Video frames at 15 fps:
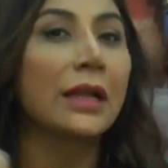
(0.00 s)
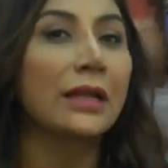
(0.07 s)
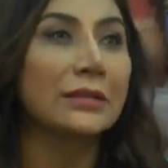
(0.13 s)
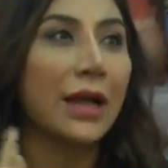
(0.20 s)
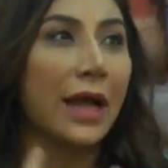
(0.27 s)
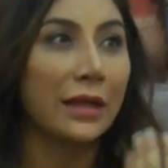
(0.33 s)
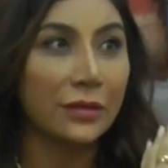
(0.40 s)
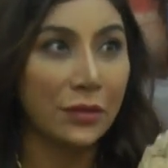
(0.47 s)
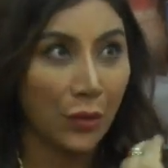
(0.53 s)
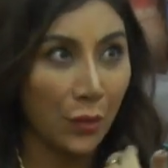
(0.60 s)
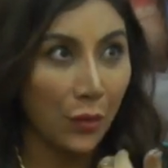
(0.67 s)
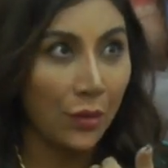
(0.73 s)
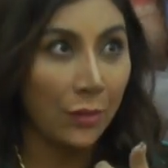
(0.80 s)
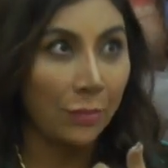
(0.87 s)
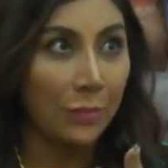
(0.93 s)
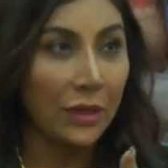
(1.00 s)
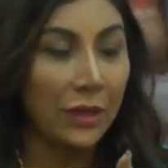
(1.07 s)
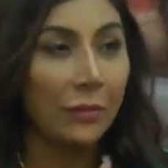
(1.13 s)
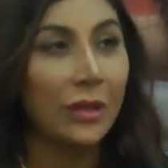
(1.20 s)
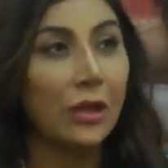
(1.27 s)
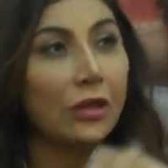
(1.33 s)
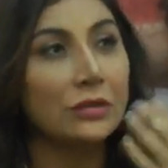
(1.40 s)
के साथ रहो
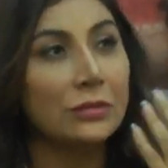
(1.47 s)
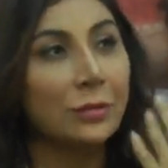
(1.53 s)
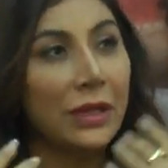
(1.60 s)
अपनी बिकॉज